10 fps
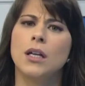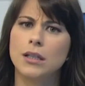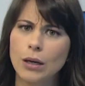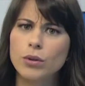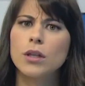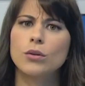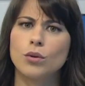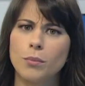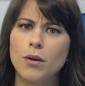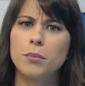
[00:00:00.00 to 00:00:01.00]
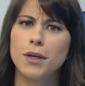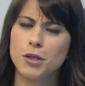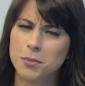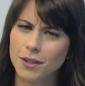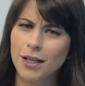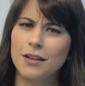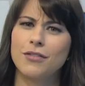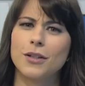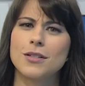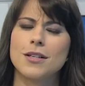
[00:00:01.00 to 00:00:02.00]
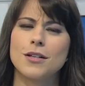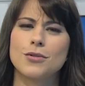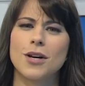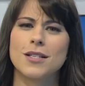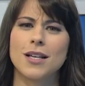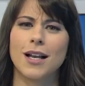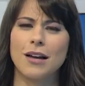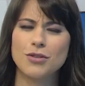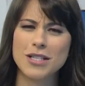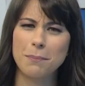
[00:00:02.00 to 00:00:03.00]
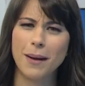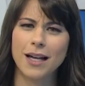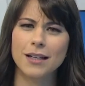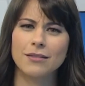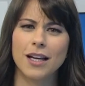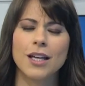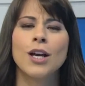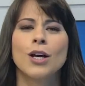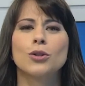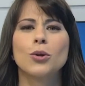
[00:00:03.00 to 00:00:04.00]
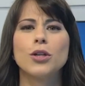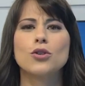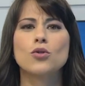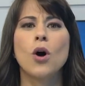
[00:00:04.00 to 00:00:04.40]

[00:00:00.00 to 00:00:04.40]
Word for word: está cuidando do meio ambiente, porque está levando esse lixo reciclável, separando aí do lixo